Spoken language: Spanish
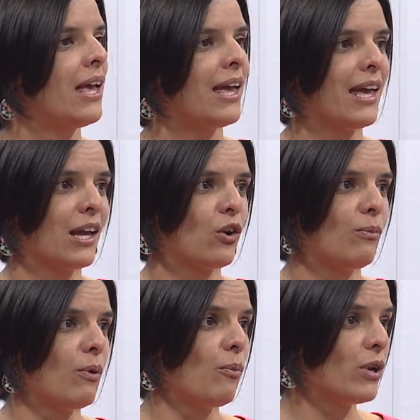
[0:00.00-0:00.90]
eh,
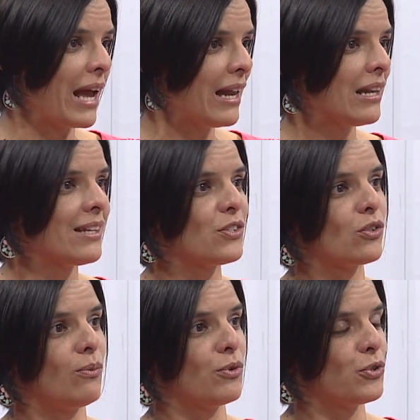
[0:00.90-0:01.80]
como morales,
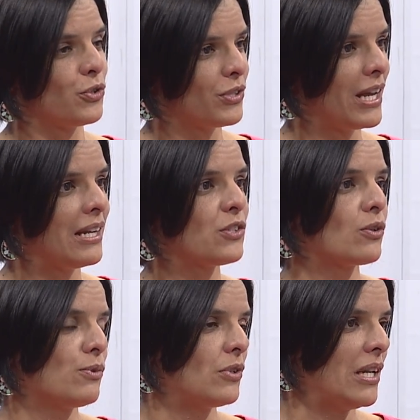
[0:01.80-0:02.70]
como sociales,
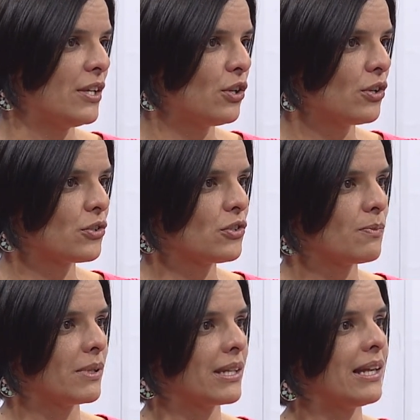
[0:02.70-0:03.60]
como religiosos,
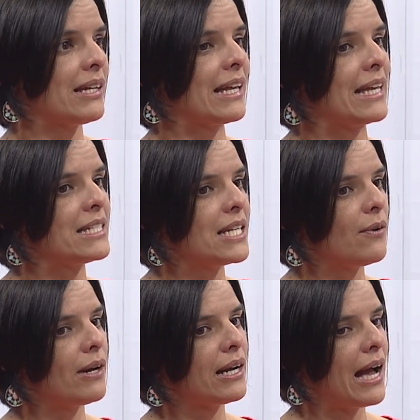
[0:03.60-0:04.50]
¿verdad? Que
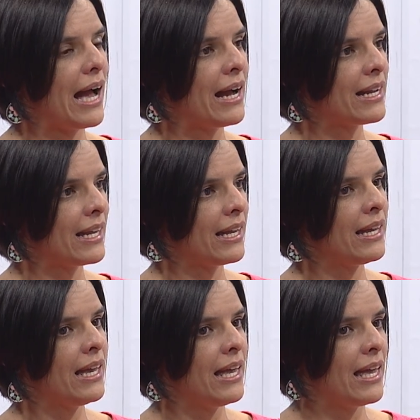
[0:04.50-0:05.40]
llevan a que
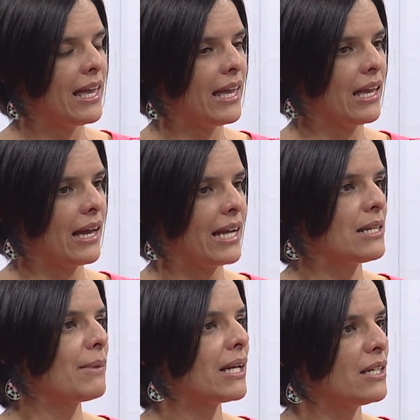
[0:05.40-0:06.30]
eh,
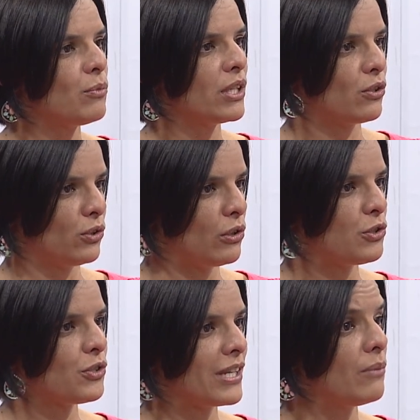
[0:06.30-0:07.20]
haya mecanismos de control
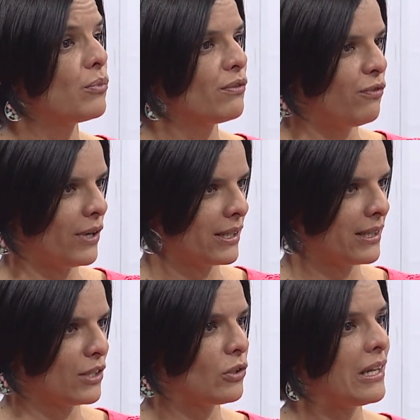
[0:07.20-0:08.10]
social muy
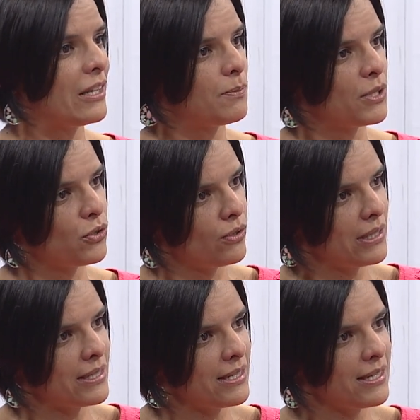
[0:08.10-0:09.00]
fuerte. Entonces las
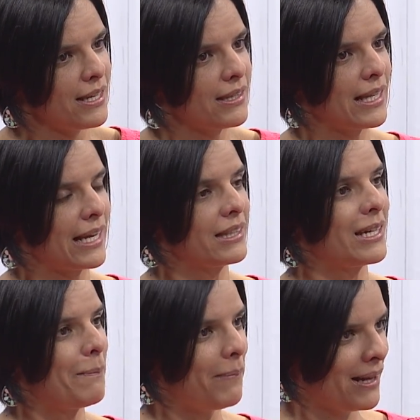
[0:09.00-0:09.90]
personas se sienten
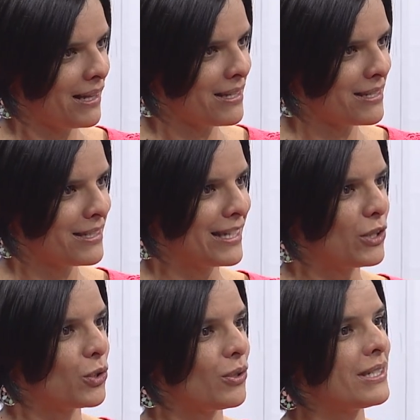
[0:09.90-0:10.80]
atrapadas
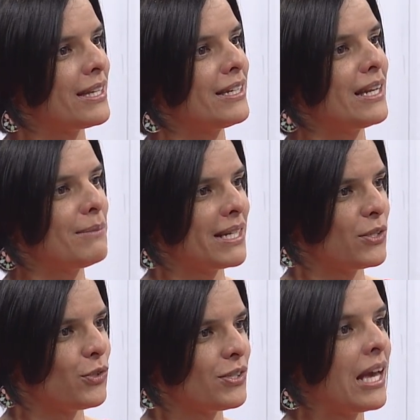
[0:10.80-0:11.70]
dentro de esa
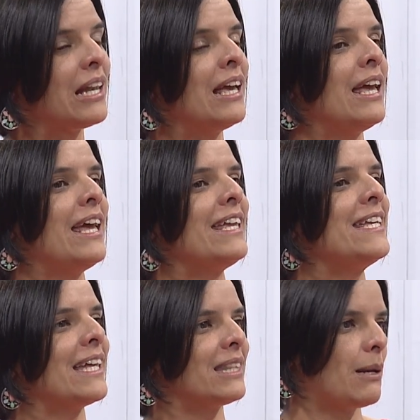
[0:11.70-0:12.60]
dinámica social
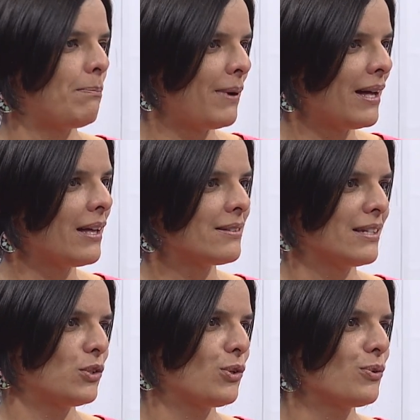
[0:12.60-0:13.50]
y atrapadas
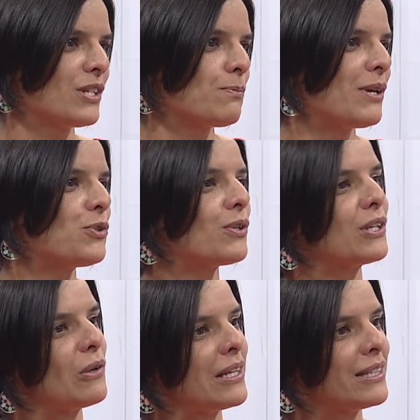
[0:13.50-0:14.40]
dentro de un espacio que
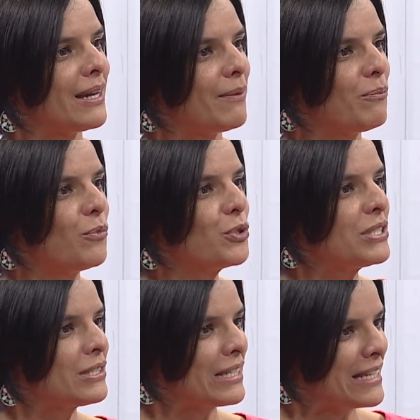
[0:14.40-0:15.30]
no les da
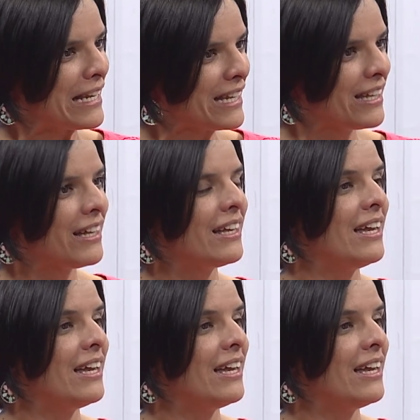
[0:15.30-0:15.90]
mucha salida